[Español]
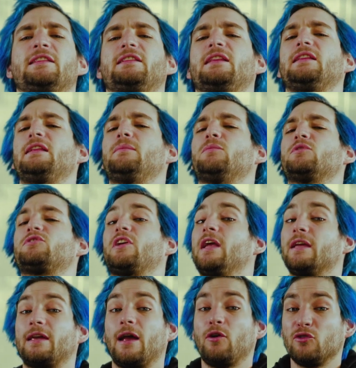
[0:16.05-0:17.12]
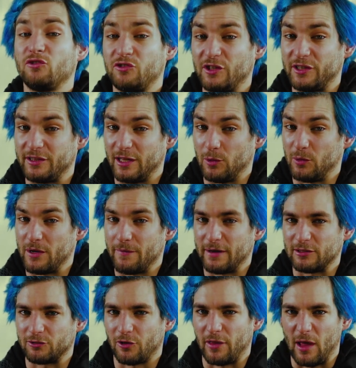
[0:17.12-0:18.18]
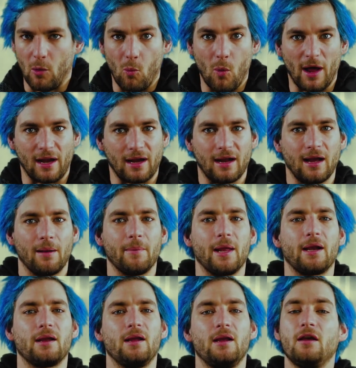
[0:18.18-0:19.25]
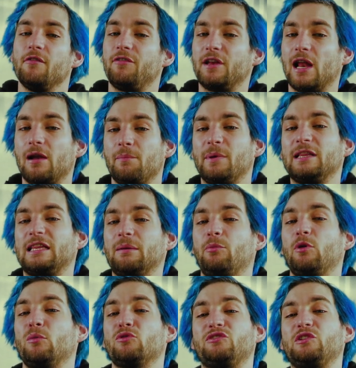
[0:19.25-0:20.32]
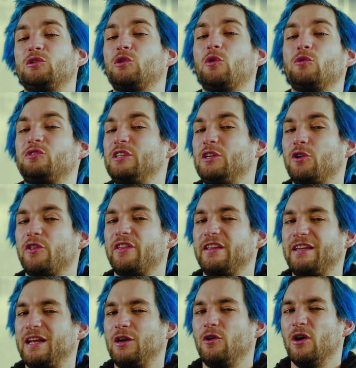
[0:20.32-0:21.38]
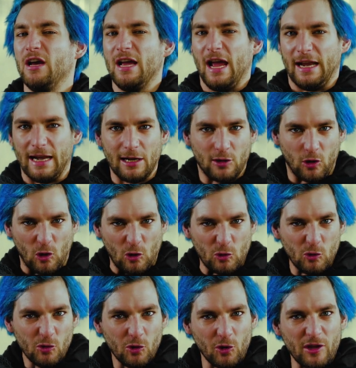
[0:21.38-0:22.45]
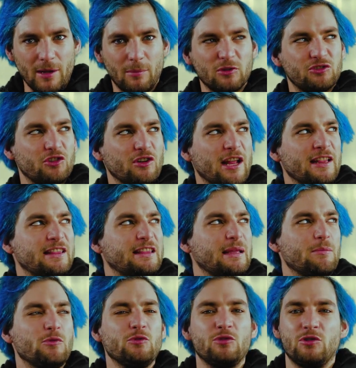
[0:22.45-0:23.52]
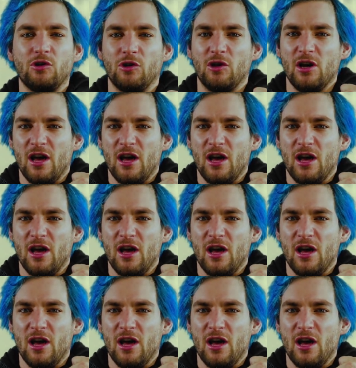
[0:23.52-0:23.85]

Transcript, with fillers: entendimos en qué consiste el universo de Warhammer, finalmente podemos introducirnos de lleno en el crudo y emocionante mundo